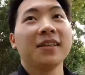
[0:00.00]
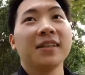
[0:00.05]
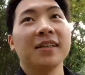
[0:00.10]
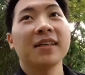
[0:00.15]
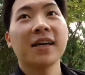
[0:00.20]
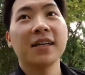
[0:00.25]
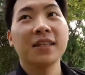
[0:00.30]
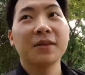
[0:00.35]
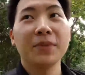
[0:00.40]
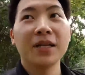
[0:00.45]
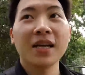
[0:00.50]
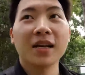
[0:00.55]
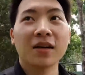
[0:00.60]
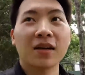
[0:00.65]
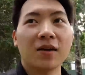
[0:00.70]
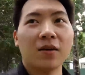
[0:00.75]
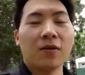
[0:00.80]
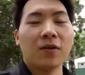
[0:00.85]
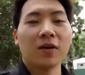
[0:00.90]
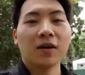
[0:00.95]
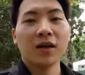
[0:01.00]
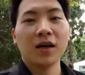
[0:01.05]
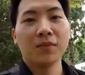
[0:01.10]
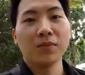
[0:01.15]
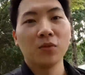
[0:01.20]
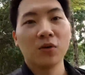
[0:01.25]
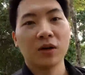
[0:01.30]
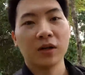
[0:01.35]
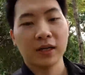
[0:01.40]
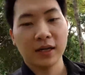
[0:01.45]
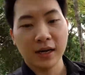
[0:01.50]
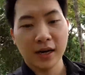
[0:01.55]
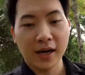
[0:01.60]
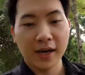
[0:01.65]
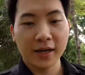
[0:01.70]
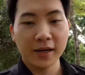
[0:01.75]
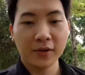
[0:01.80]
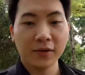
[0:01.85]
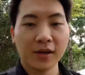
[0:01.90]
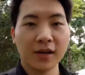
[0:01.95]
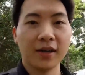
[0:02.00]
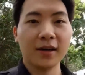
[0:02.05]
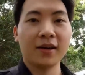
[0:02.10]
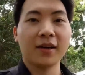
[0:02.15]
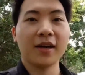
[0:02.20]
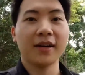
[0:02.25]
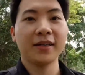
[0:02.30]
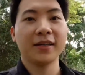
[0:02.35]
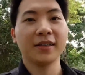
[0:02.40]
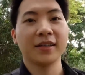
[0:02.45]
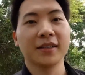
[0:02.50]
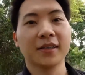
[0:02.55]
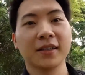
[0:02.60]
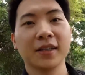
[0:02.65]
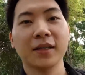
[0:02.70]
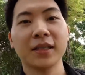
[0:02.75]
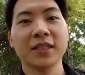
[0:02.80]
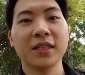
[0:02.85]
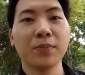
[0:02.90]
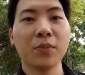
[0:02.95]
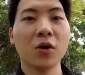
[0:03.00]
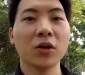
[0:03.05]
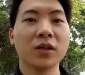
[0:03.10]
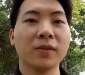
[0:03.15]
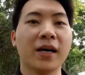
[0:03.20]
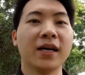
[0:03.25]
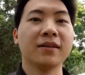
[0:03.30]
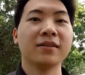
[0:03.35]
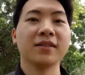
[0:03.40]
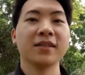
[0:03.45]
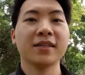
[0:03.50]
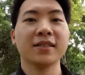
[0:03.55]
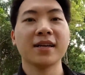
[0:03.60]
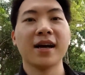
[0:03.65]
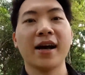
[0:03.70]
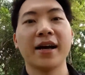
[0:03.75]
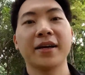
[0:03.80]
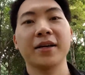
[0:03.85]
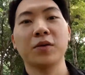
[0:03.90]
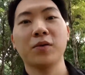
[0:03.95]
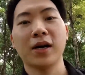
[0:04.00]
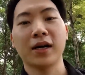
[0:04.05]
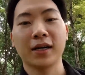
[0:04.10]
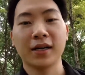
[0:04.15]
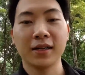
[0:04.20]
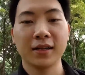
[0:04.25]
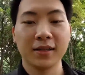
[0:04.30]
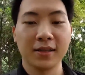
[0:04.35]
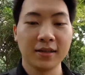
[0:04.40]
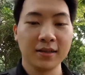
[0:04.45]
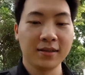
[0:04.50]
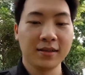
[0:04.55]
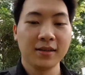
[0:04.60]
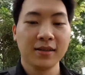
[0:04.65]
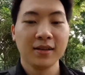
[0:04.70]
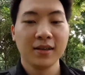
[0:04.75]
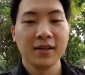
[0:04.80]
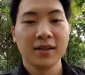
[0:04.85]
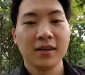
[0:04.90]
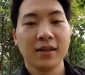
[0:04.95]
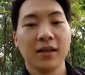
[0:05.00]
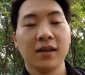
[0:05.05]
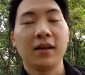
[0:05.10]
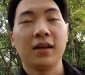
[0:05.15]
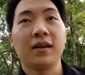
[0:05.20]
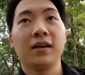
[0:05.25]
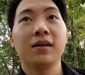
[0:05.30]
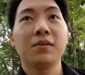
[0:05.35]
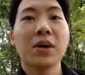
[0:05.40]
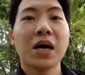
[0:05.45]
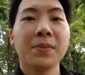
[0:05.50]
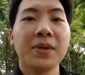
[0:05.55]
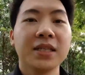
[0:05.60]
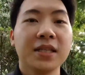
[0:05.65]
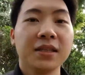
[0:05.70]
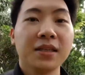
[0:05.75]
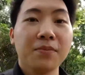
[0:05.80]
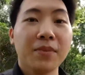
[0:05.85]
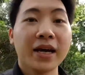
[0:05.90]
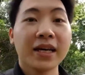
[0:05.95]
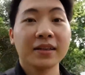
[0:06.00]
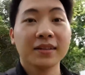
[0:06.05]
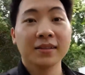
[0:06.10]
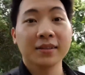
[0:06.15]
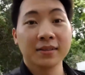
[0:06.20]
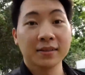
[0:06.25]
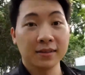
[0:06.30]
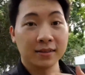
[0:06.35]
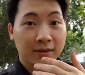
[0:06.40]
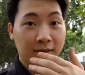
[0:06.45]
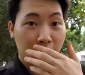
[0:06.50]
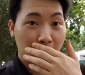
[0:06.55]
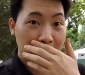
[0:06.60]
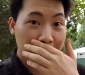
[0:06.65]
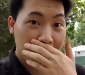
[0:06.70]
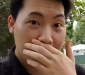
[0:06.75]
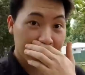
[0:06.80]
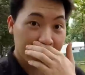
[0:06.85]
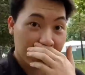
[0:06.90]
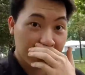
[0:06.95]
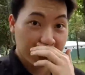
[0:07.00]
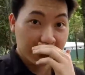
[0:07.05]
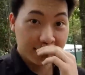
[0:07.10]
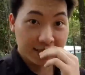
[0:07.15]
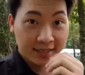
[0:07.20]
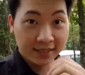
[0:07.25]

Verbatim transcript: Hiện tại thì mình đang có cầm một cái gọi là gậy, cái tripod các bạn, nó dài dài khoảng uh, ba mươi xăng ti mét, nối dài ra.